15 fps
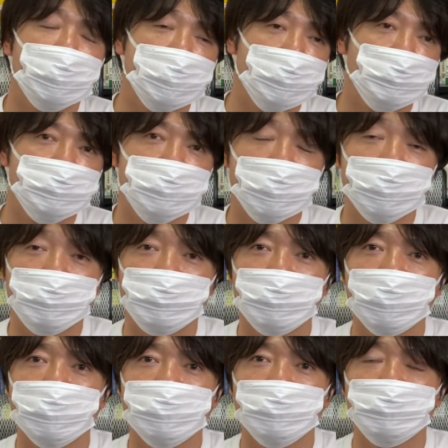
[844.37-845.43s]
手をつけてこ
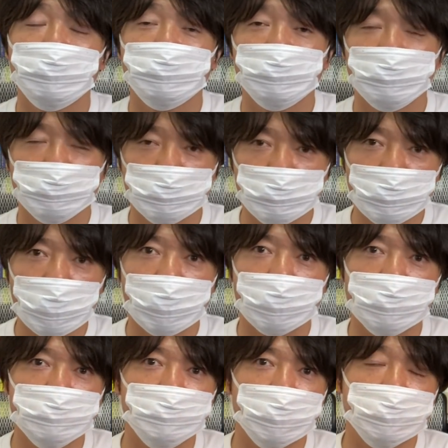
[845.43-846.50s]
なかったこと
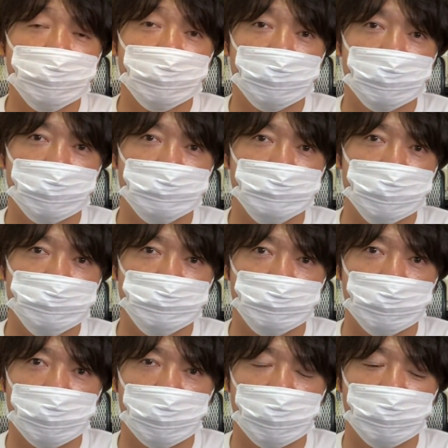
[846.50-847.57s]
が今出てきてます
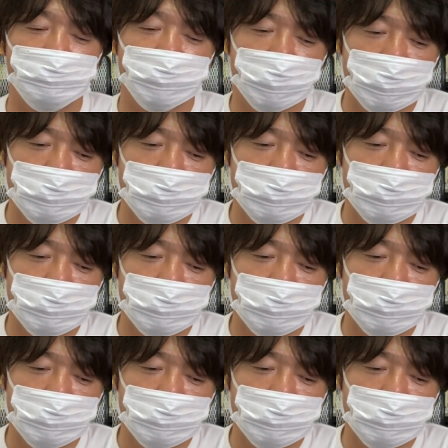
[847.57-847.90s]
ので、